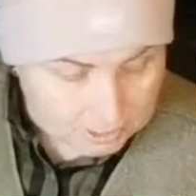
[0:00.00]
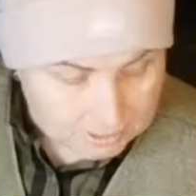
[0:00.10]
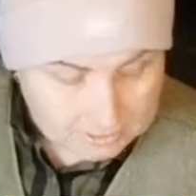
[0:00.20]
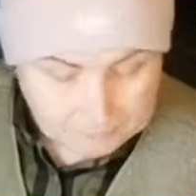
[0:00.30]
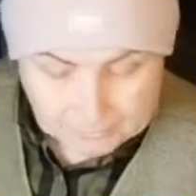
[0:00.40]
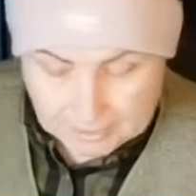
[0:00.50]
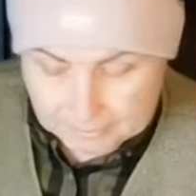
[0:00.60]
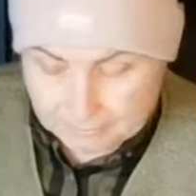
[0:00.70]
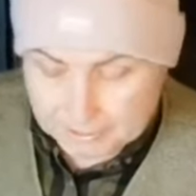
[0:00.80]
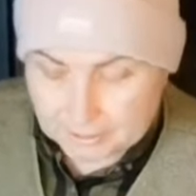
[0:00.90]
клеща.
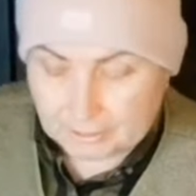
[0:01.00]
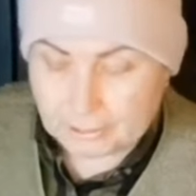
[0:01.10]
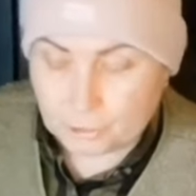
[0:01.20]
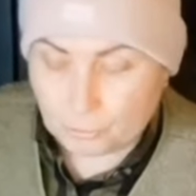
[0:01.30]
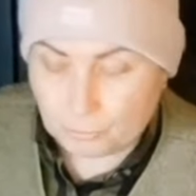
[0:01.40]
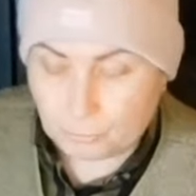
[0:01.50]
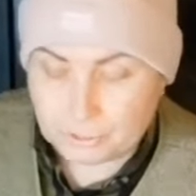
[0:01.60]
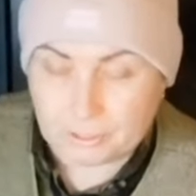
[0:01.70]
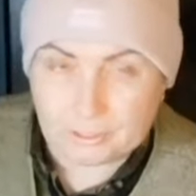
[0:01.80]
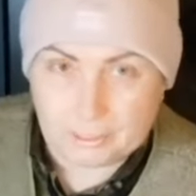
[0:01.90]
Я написала ей, что
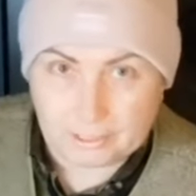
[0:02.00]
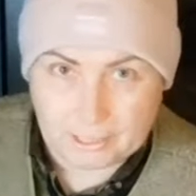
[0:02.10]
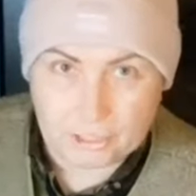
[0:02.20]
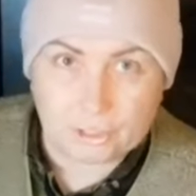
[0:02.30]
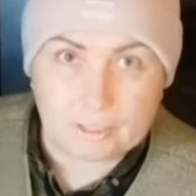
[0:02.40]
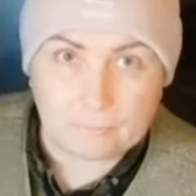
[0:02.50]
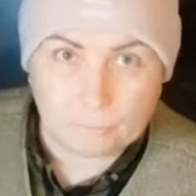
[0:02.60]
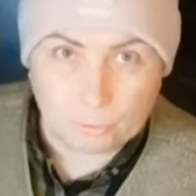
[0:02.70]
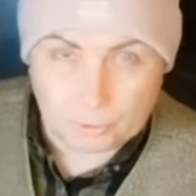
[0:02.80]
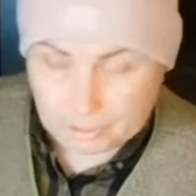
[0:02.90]
паутинные клещи,
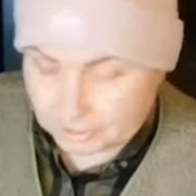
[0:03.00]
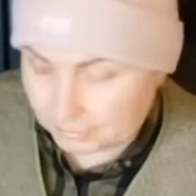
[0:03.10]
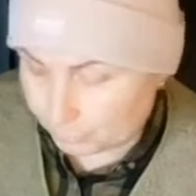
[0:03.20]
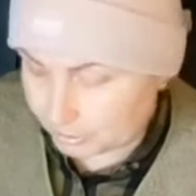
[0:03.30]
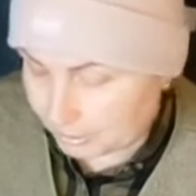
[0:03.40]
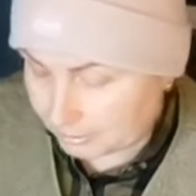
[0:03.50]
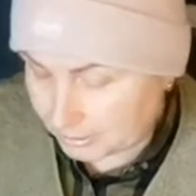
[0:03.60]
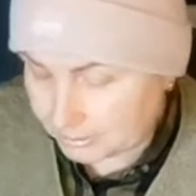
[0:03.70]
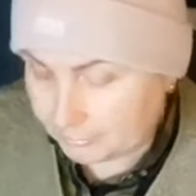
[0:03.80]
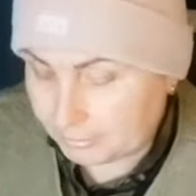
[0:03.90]
там многие со мной
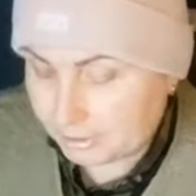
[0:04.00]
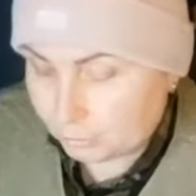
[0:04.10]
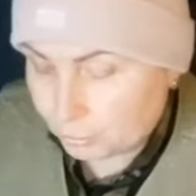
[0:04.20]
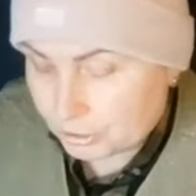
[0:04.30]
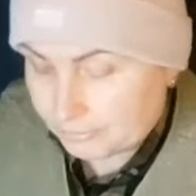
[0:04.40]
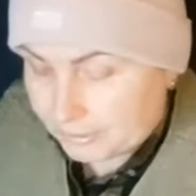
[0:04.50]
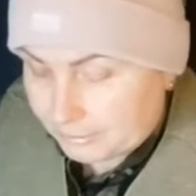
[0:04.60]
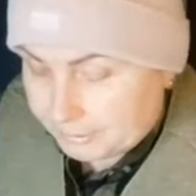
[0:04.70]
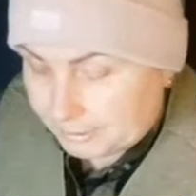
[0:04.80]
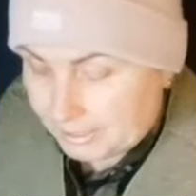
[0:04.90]
согласны были, тоже
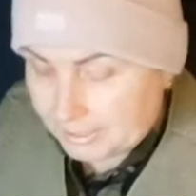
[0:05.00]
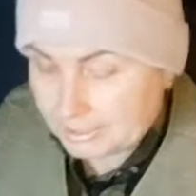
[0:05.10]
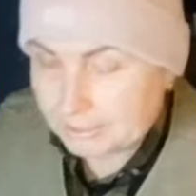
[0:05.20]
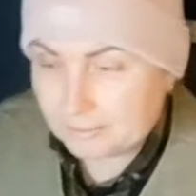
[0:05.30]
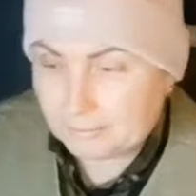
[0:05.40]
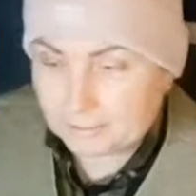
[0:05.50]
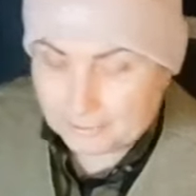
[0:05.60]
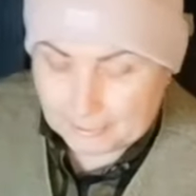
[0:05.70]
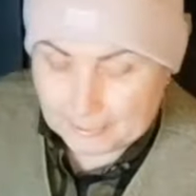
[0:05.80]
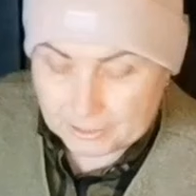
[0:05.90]
свои комментарии
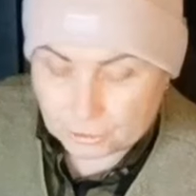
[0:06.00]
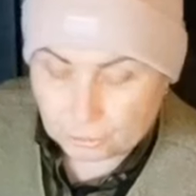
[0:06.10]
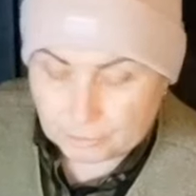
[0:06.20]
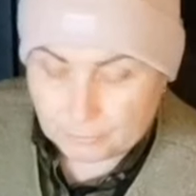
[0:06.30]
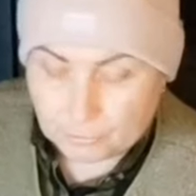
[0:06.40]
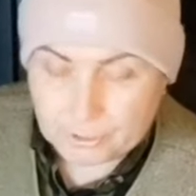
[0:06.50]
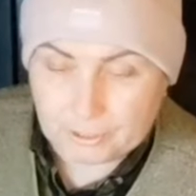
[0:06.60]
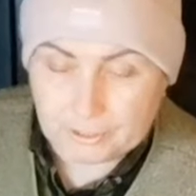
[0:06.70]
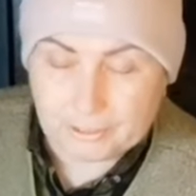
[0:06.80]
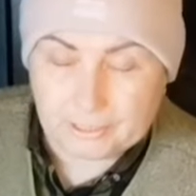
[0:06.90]
оставили, что это
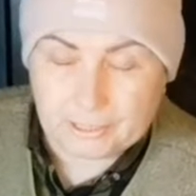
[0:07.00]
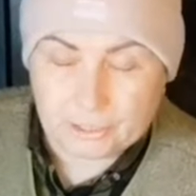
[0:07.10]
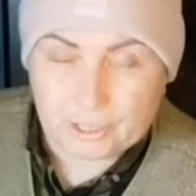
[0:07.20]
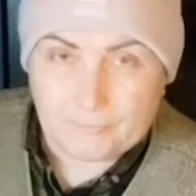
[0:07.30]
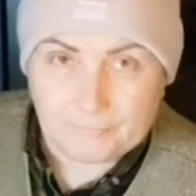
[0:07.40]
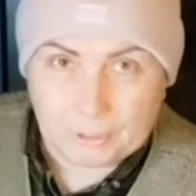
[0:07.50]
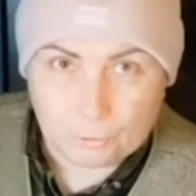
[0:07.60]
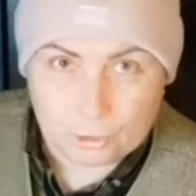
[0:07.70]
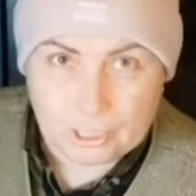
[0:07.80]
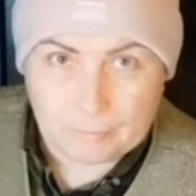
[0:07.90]
паутинный клещ.
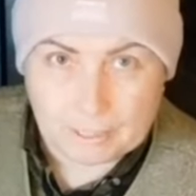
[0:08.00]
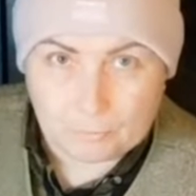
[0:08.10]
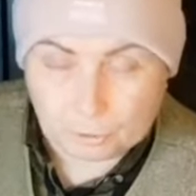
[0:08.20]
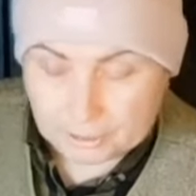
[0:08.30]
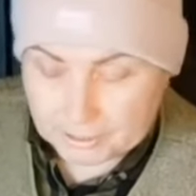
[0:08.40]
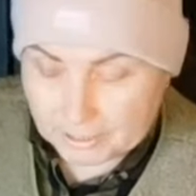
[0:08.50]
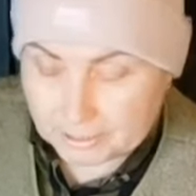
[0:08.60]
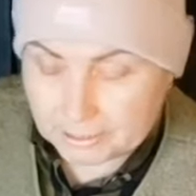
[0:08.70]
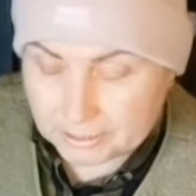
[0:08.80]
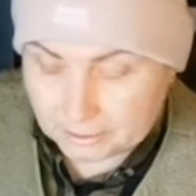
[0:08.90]
И нужно обработать
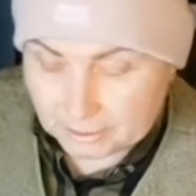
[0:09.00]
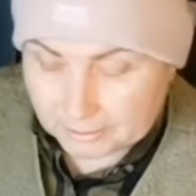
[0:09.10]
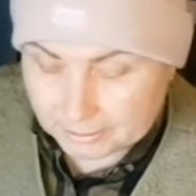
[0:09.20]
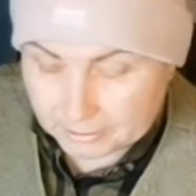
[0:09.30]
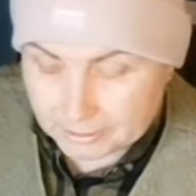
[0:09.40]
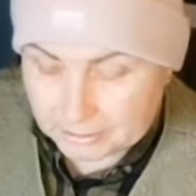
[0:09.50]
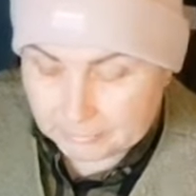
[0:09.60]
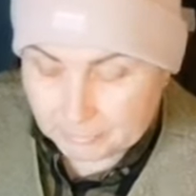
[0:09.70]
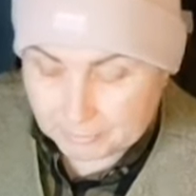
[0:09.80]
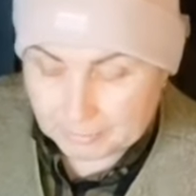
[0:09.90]
акарицид,
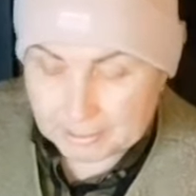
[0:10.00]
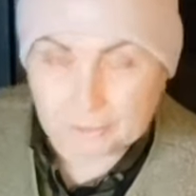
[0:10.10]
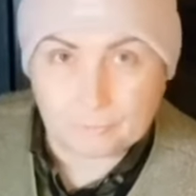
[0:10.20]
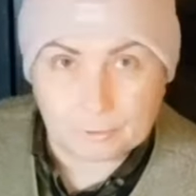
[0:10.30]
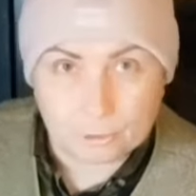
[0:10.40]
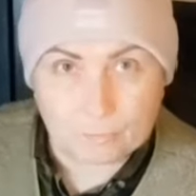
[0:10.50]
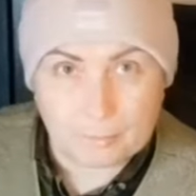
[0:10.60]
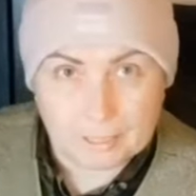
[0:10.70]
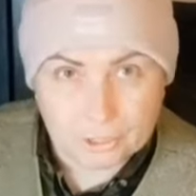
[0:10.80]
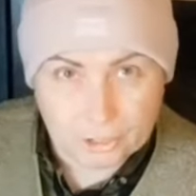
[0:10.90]
акарицидными препаратами, потому
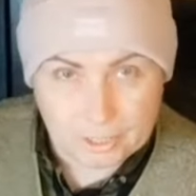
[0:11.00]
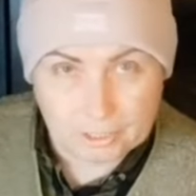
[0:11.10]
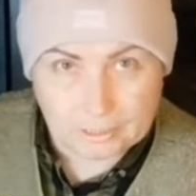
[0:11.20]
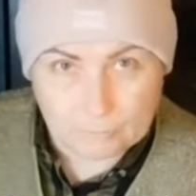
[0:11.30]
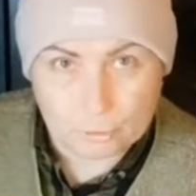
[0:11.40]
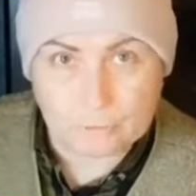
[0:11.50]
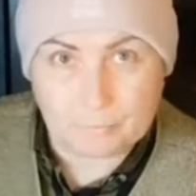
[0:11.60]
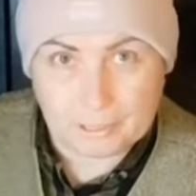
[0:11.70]
что поражение там